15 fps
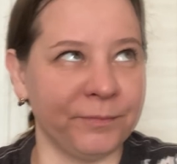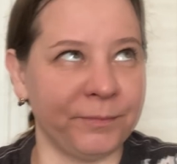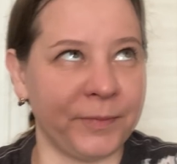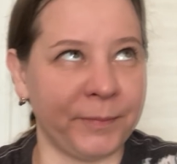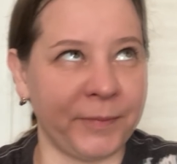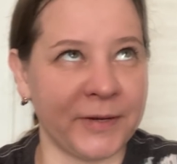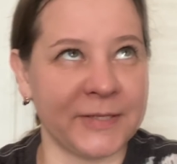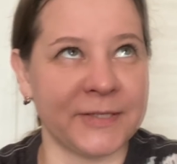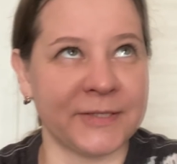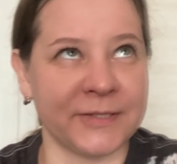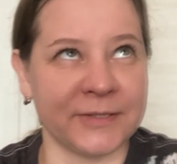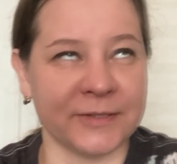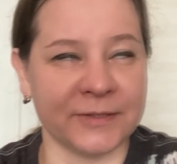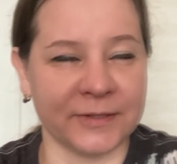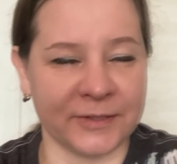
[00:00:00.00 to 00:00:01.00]

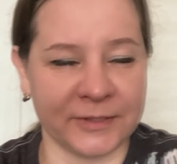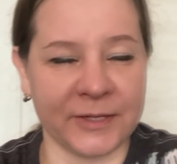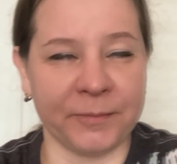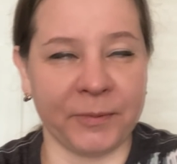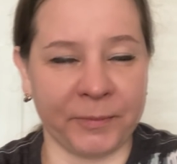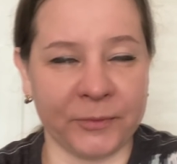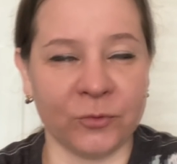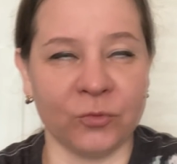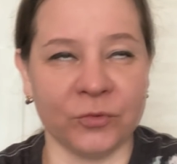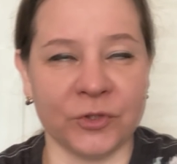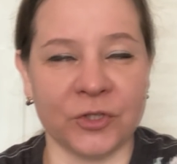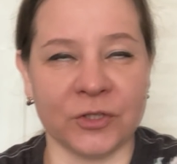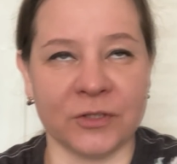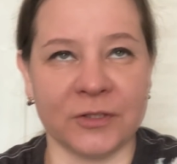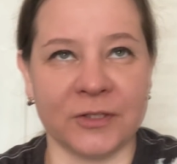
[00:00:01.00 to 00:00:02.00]
попасть, э, когда я попаду,
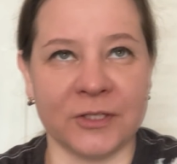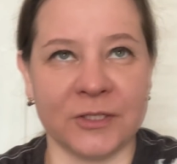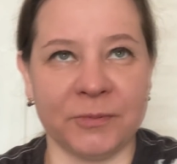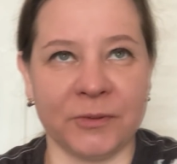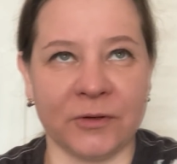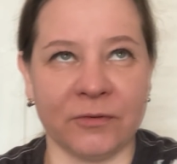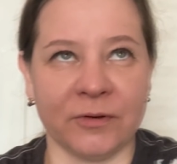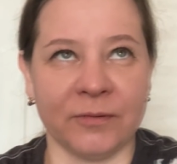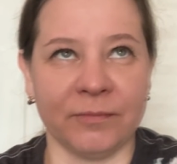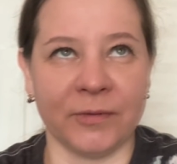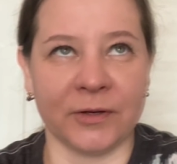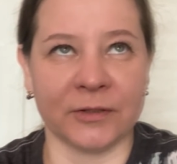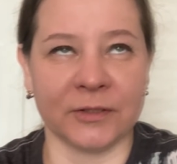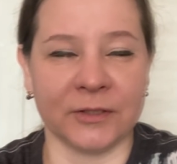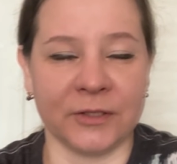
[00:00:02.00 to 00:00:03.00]
значит, 31
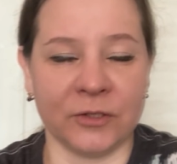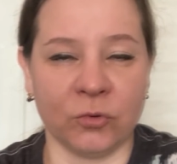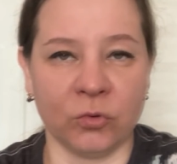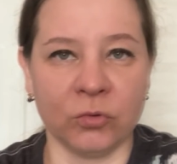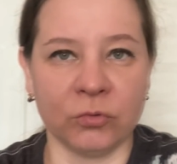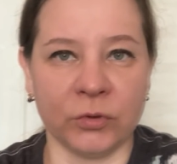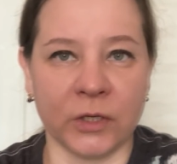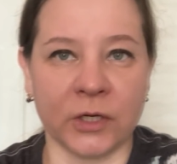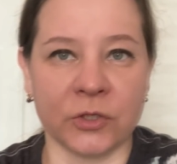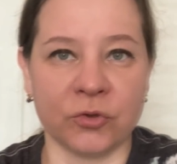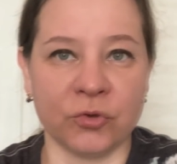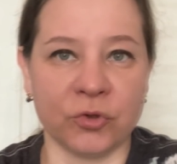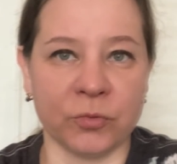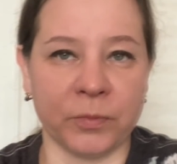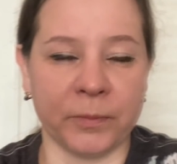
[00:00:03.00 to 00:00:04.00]
марта к гинекологу, я хочу
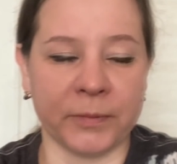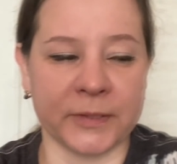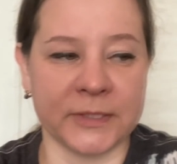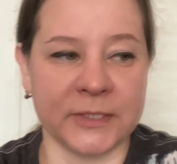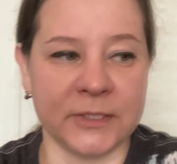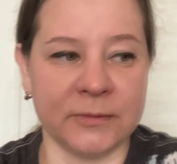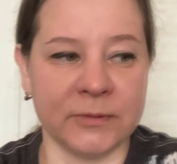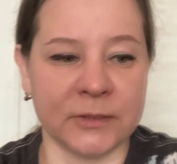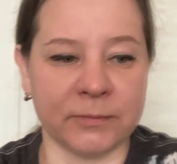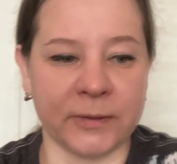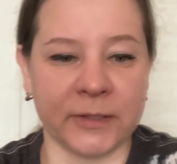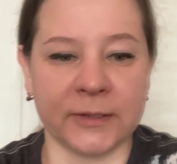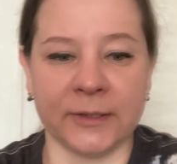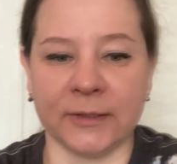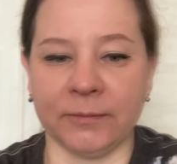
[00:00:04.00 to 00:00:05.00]
еще попросить
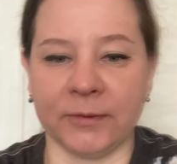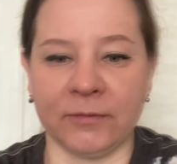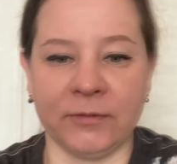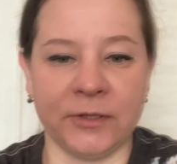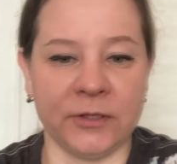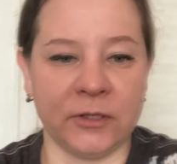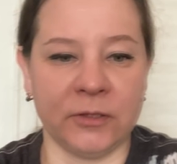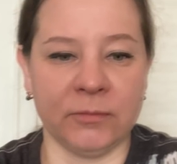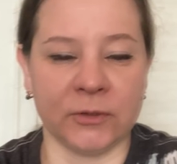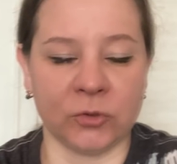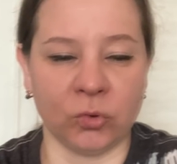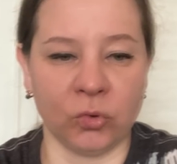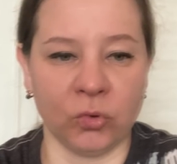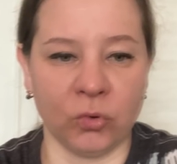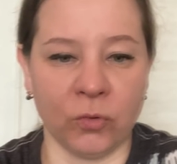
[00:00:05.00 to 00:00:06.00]
бесплатное направление к
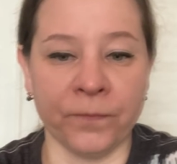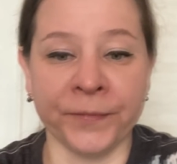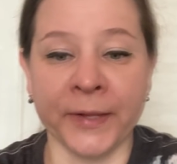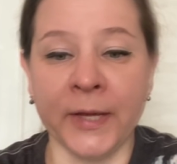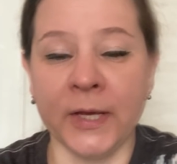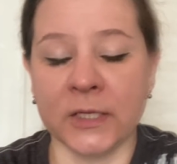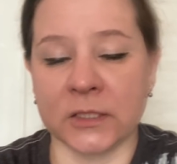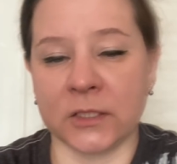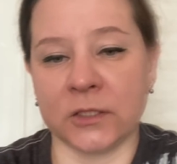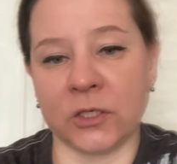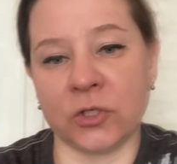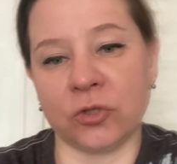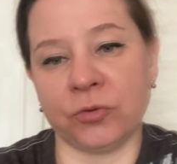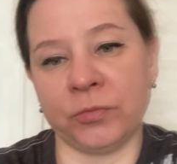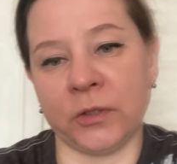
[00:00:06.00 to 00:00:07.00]
гематологу,
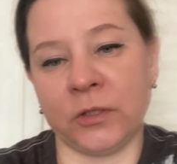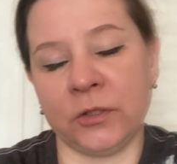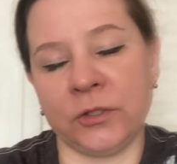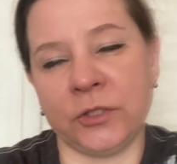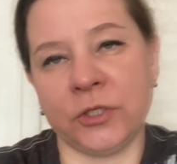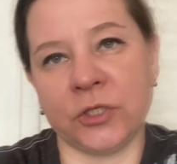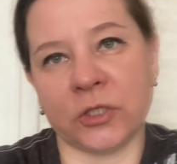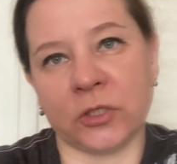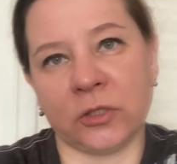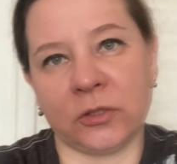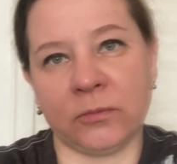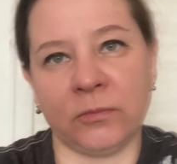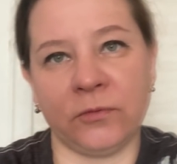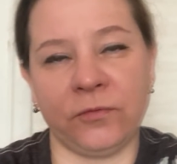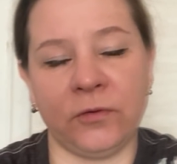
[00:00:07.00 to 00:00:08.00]
сказать, что у меня генетическая
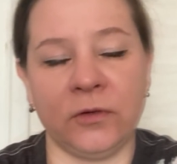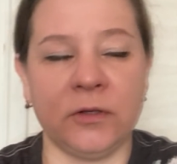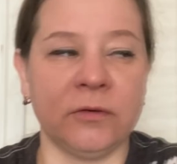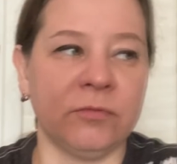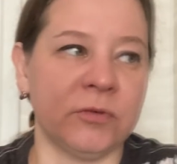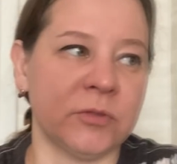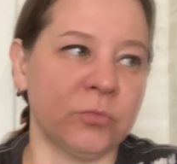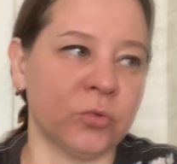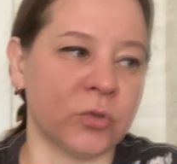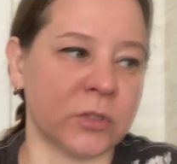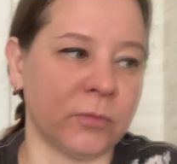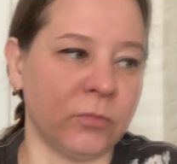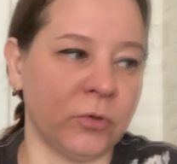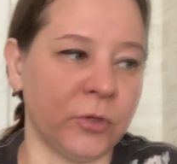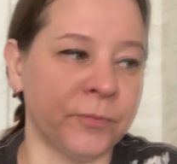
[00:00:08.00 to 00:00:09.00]
тромбофилия, возьму с
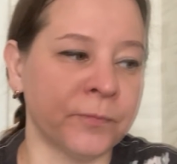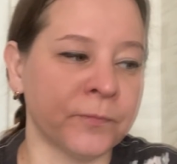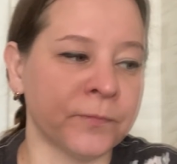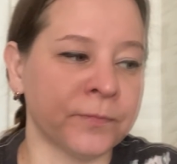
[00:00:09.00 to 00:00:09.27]
собой